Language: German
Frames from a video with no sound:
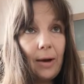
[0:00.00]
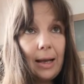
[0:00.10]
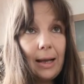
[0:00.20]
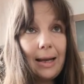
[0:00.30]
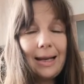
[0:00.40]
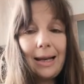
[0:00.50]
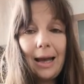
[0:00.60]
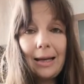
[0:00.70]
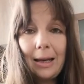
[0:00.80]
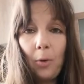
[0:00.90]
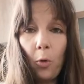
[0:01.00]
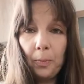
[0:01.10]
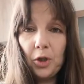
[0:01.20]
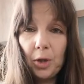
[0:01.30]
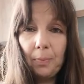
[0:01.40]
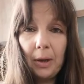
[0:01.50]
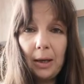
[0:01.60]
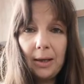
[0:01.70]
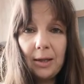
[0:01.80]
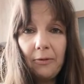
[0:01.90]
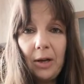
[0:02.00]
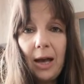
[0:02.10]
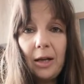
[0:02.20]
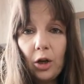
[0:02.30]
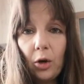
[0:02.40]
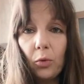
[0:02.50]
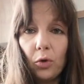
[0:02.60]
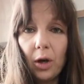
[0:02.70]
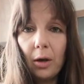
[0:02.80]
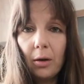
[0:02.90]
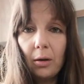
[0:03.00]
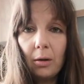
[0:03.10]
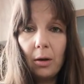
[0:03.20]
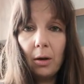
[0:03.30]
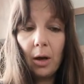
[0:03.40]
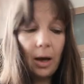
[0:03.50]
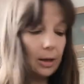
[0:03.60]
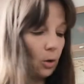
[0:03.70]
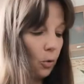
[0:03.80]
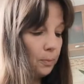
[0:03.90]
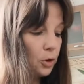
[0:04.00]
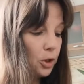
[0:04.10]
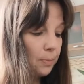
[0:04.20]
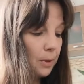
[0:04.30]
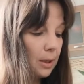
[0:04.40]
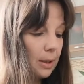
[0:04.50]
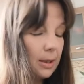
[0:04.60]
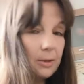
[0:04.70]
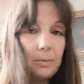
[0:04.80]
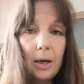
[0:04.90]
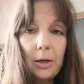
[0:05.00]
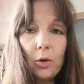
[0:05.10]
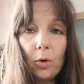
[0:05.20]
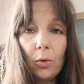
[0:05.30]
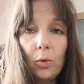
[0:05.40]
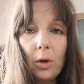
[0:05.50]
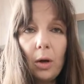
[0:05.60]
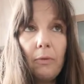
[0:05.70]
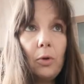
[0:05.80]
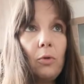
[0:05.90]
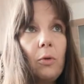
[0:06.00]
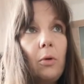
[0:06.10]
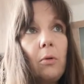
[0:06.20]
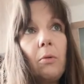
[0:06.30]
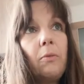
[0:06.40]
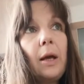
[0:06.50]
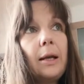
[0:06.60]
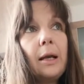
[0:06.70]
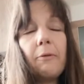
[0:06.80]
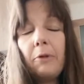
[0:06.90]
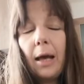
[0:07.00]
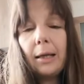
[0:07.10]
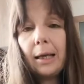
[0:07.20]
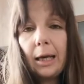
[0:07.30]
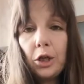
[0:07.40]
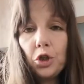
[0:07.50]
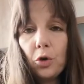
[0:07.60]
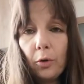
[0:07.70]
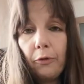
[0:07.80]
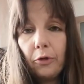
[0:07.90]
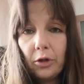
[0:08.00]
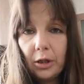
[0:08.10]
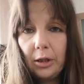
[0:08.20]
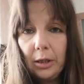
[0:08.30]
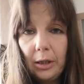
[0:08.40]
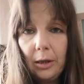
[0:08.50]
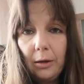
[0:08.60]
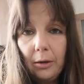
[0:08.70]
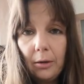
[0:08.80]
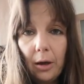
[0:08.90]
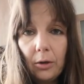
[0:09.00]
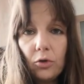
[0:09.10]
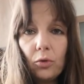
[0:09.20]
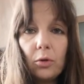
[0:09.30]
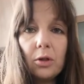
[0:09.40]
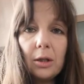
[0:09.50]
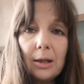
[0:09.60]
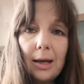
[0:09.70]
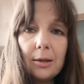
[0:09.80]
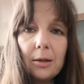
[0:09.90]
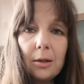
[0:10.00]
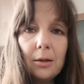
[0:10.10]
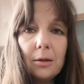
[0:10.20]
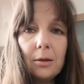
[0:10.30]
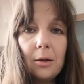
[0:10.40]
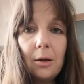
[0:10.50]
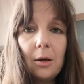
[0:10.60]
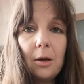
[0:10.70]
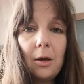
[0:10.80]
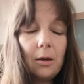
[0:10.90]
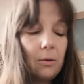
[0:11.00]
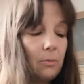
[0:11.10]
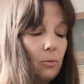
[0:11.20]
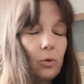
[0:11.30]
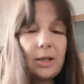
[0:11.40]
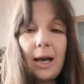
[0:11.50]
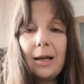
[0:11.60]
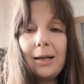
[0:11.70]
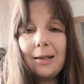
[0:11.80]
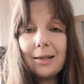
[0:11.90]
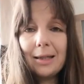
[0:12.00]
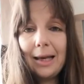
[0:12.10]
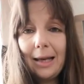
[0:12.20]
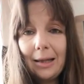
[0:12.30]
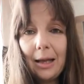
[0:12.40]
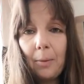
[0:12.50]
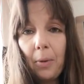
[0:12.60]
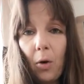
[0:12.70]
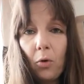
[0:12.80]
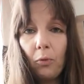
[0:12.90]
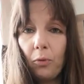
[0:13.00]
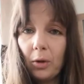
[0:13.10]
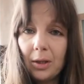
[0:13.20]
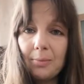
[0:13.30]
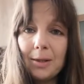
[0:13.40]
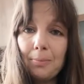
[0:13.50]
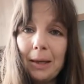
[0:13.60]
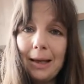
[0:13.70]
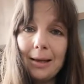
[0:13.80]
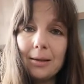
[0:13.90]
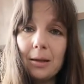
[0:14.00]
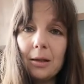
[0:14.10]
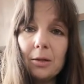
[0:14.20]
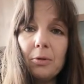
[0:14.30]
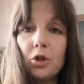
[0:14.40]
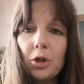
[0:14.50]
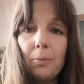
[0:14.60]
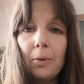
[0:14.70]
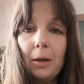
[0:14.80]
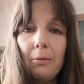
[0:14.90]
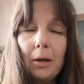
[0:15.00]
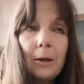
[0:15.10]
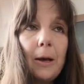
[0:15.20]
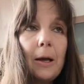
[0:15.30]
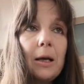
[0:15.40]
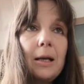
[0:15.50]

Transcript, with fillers: Weil eine, eine optische Brille ist ja wie eine Krücke. Eine optische Brille ist wie eine Krücke, wie, du, wie, eine, wie ein Gehstock fürs Knie, ja, dass du das entlastest wo es eigentlich das Gegenteil brauchen wird, dass man es belastet, dass wieder stabil wird,